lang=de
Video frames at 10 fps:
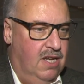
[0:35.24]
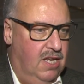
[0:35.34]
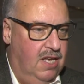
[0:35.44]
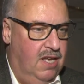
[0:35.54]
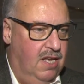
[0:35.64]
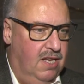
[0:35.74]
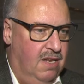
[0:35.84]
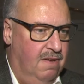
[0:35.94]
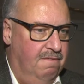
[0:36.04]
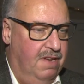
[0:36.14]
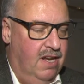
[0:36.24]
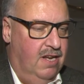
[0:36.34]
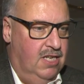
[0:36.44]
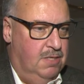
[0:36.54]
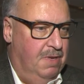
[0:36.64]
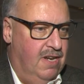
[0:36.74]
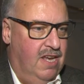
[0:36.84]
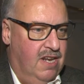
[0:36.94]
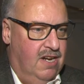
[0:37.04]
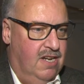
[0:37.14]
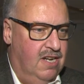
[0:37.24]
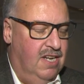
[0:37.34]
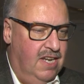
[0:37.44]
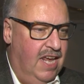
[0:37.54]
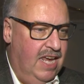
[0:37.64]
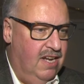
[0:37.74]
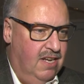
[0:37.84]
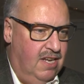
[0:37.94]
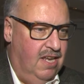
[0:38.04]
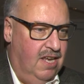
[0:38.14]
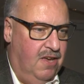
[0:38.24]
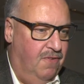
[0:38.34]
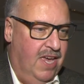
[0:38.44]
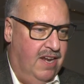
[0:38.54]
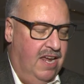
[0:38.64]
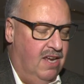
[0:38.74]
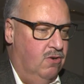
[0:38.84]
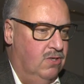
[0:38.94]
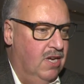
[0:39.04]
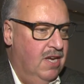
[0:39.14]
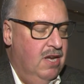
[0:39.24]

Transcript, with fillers: die vielen inspirierenden Ideen, die Querdenker und